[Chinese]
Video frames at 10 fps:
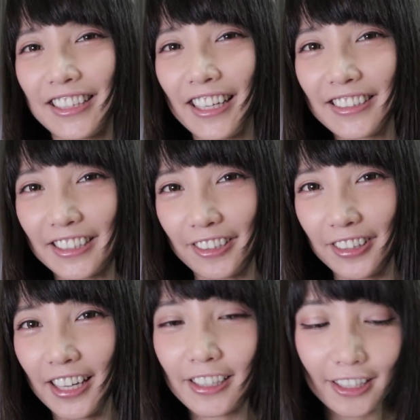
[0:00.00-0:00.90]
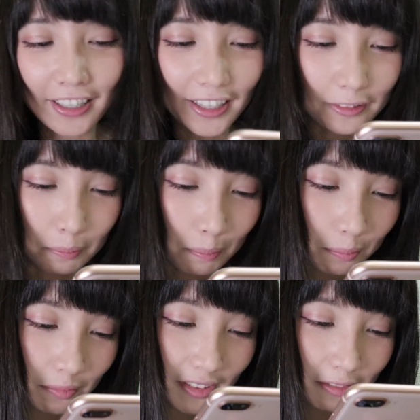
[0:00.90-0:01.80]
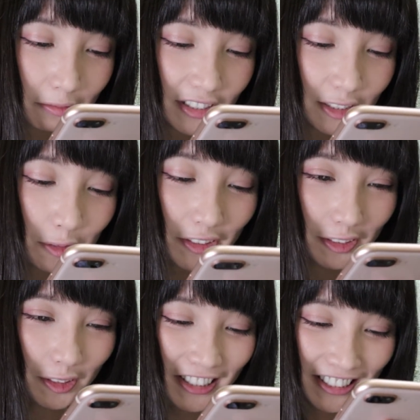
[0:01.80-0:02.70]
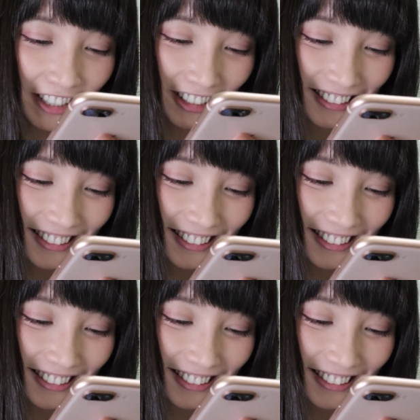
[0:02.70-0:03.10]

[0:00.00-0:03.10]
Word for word: 现在才想要看一下它的几率是多少，